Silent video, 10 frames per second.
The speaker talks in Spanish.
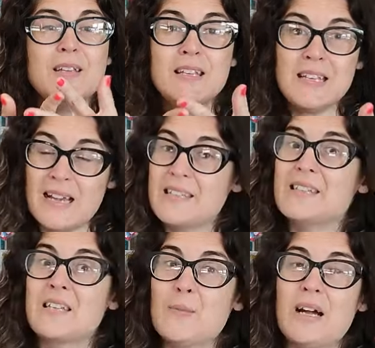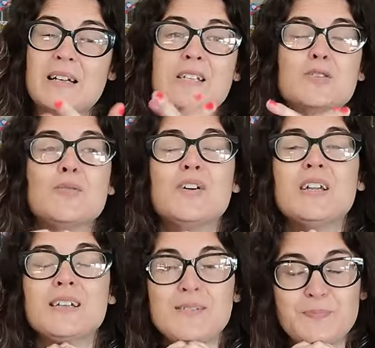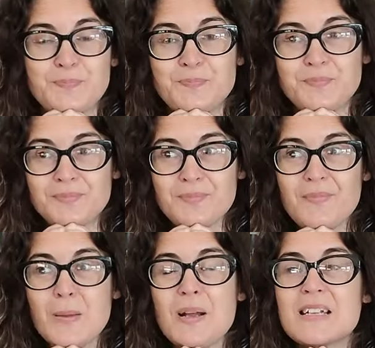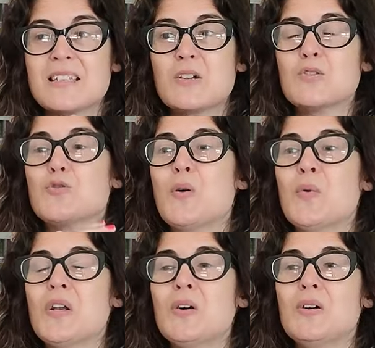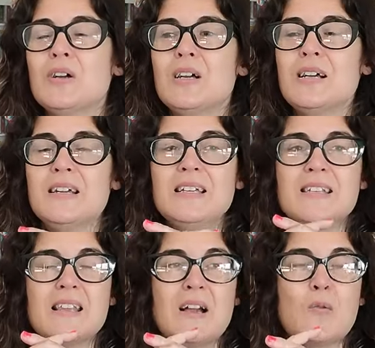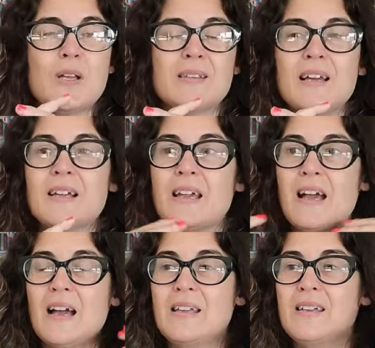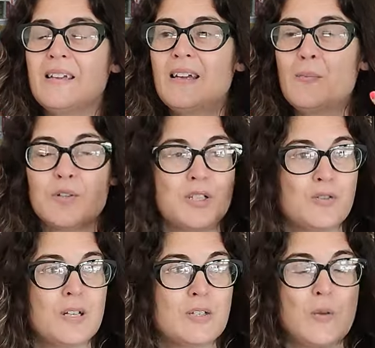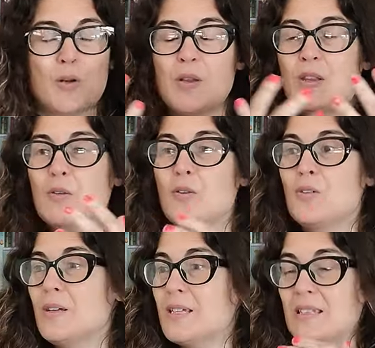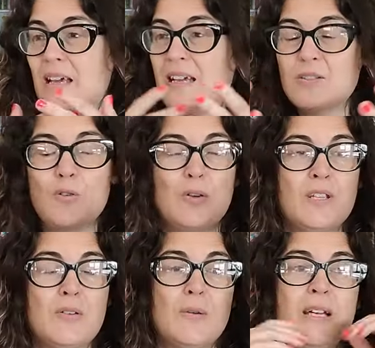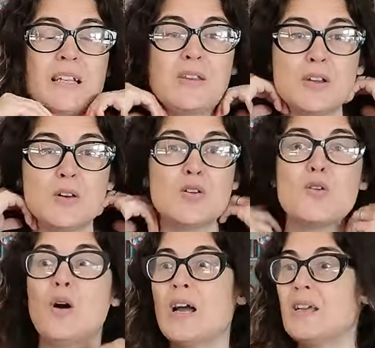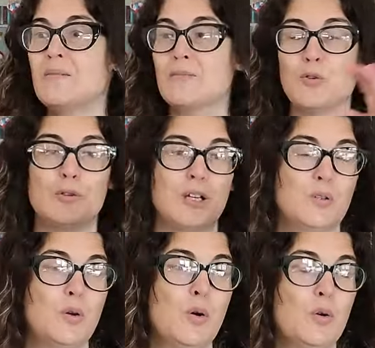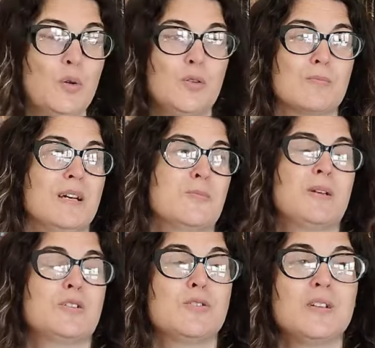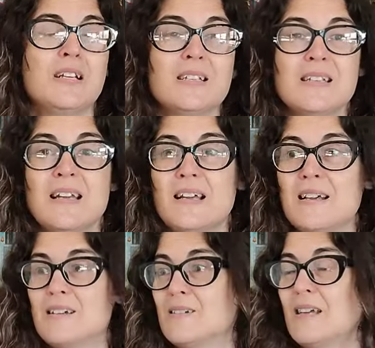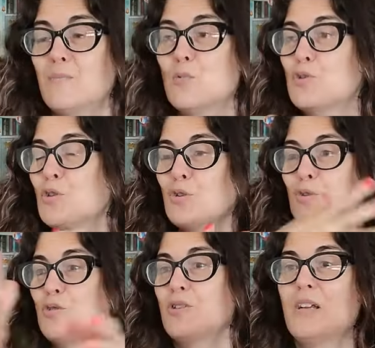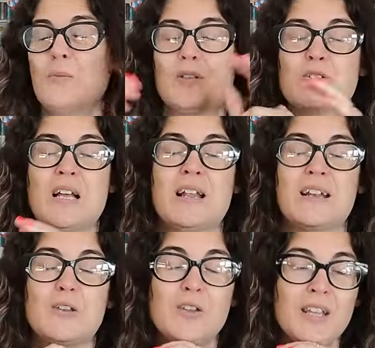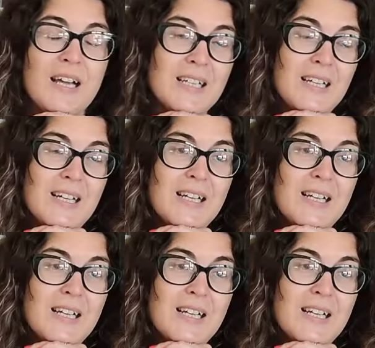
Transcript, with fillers: Y allí se va a Christopher para estar con su abuelo y se da cuenta que hay, eh, pues eso, que a su alrededor está, es todo lleno de vegetación, no hay contacto con más personas ah, en muchos kilómetros a la redonda.